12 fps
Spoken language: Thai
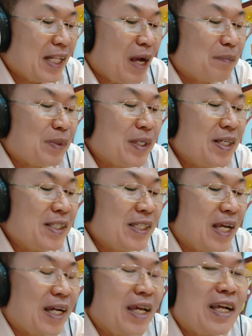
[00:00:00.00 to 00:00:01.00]
ทำชื่อเสี
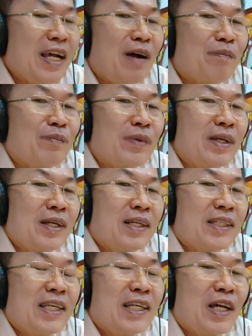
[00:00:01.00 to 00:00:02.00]
ยงให้กับ
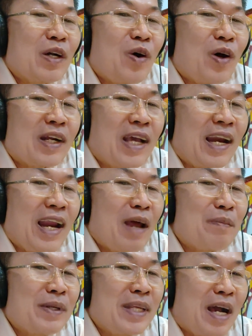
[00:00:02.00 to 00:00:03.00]
ชินกรไกรลาด
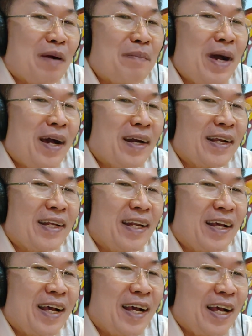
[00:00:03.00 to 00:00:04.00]
เป็นอย่างมากเลย
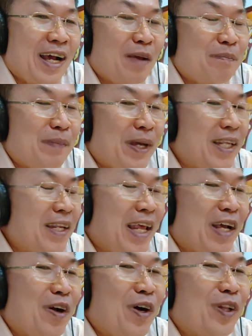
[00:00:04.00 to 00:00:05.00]
นะฮะใครไปที่ไหน
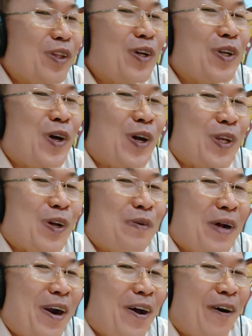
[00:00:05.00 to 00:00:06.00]
ก็ต้องยอยศพ
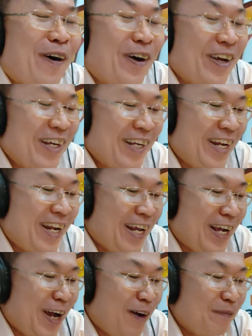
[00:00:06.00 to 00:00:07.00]
รอนะ
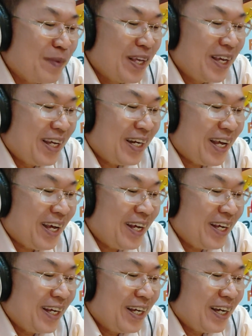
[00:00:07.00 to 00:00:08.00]
ครับนะ
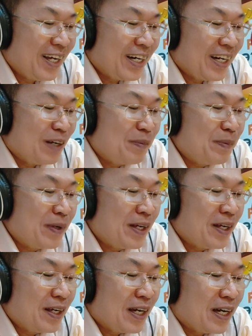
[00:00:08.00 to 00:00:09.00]
หรือ
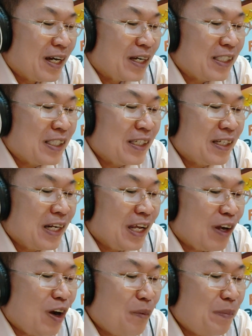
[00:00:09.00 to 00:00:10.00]
เออแล้
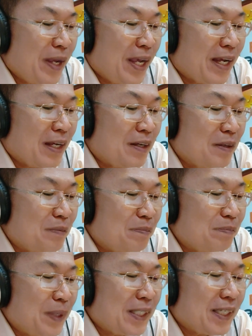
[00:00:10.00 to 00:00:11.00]
วก็เพลง
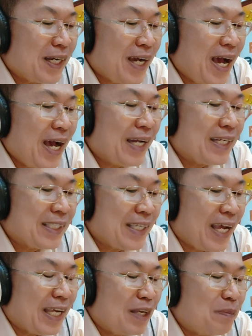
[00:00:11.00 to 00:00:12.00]
เพชรคาดใจ
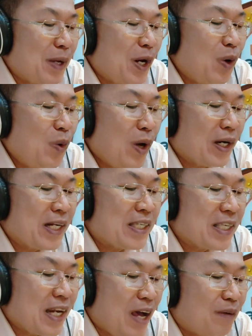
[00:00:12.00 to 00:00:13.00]
เพชรล่วงใน
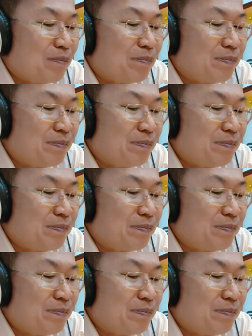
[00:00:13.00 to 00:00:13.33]
สลัม